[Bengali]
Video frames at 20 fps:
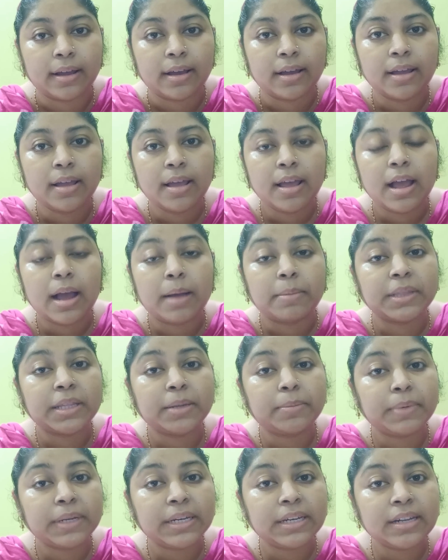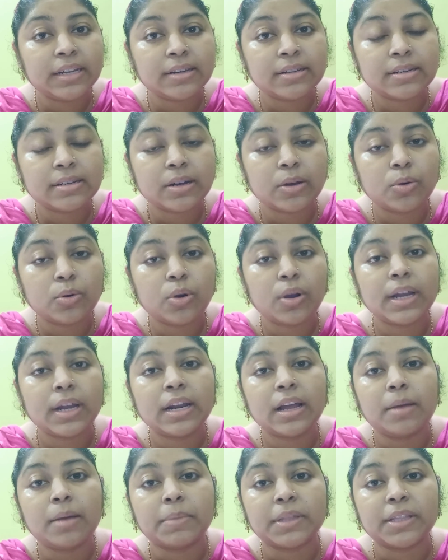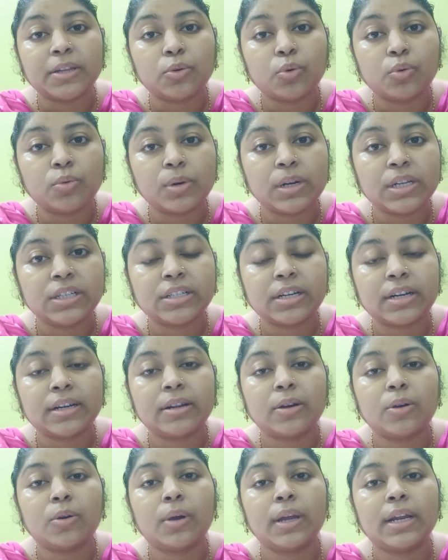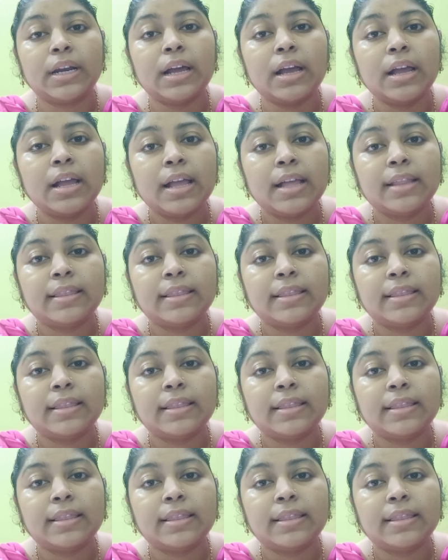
না আমাদের পিরিয়ডসটাও হয় না আমাদের ওভুলেশনটাও হয় না